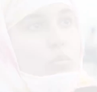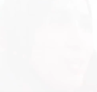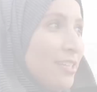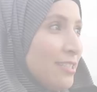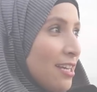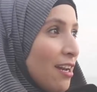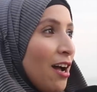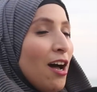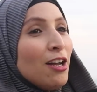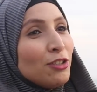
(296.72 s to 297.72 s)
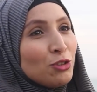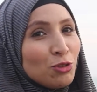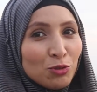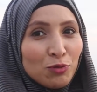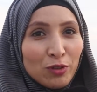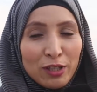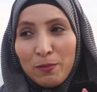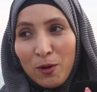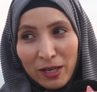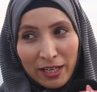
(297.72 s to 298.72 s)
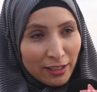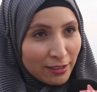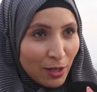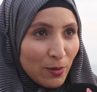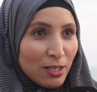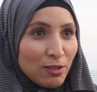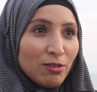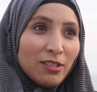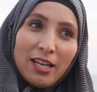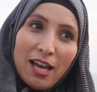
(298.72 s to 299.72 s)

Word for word: الصراحة أنا شفت في المواقع التواصل